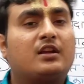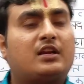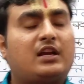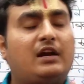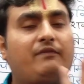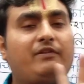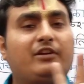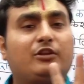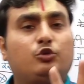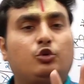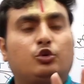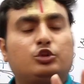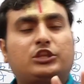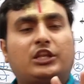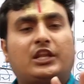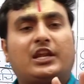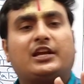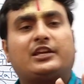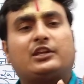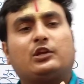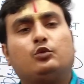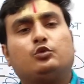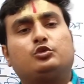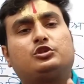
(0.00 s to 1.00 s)
काव्य दो
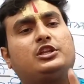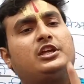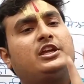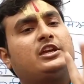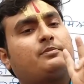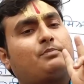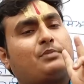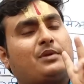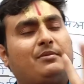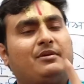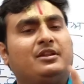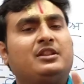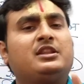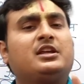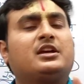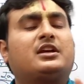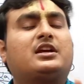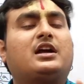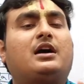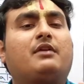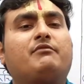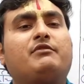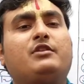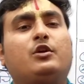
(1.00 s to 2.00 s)
तरह के होते हैं एक प्रबंध
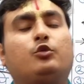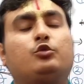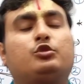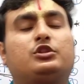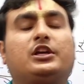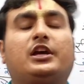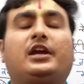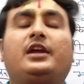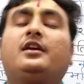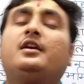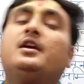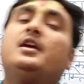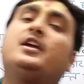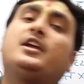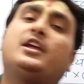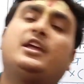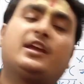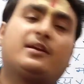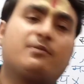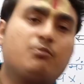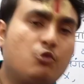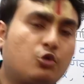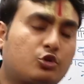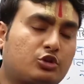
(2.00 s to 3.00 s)
काव्य होता है
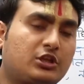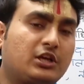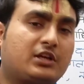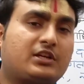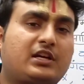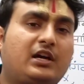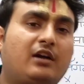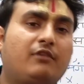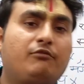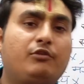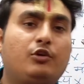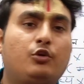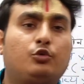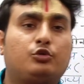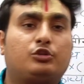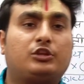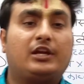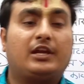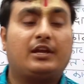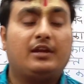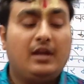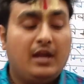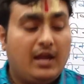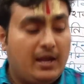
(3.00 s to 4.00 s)
एक मुक्तक काव्य
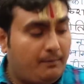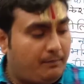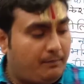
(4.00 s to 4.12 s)
होता है